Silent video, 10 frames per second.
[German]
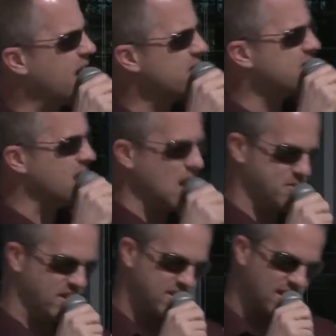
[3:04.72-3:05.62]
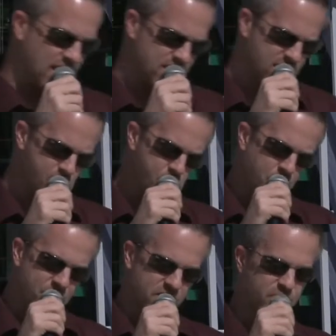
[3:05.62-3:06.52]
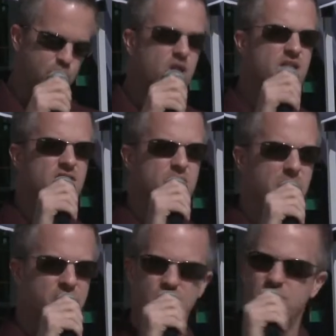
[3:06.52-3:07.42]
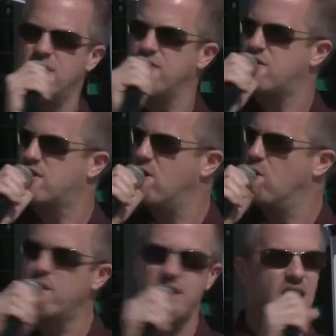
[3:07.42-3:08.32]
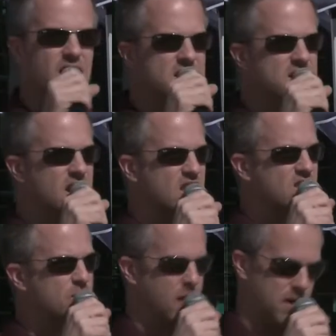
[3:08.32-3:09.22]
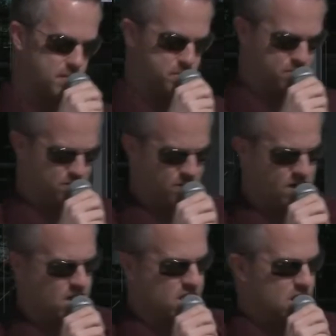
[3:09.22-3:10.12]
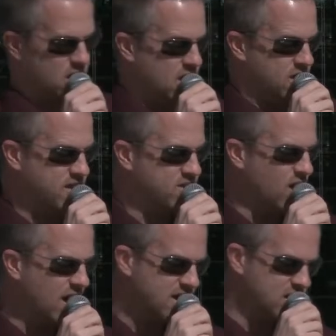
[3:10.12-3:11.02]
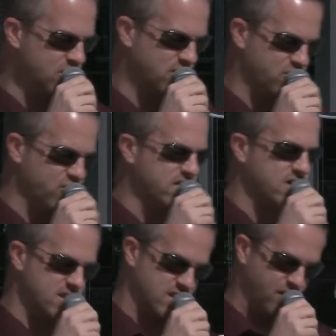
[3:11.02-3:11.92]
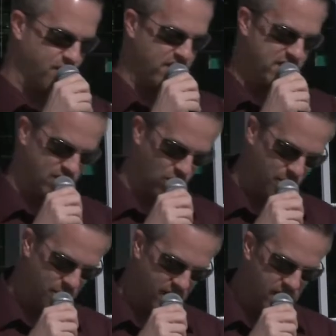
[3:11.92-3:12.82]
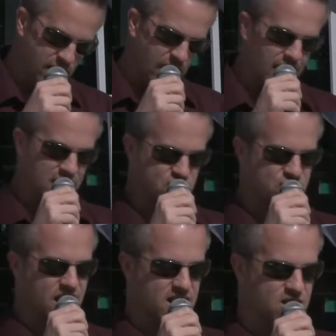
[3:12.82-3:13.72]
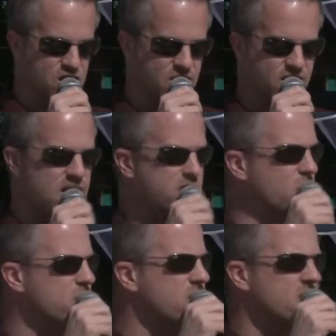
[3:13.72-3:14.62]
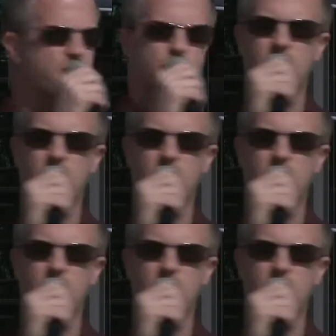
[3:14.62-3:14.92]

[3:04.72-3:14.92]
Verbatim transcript: 1 Absatz 1, die Würde des Menschen ist unantastbar. Sie zu achten und zu schützen ist die Verpflichtung aller staatlichen Gewalt. Nun, die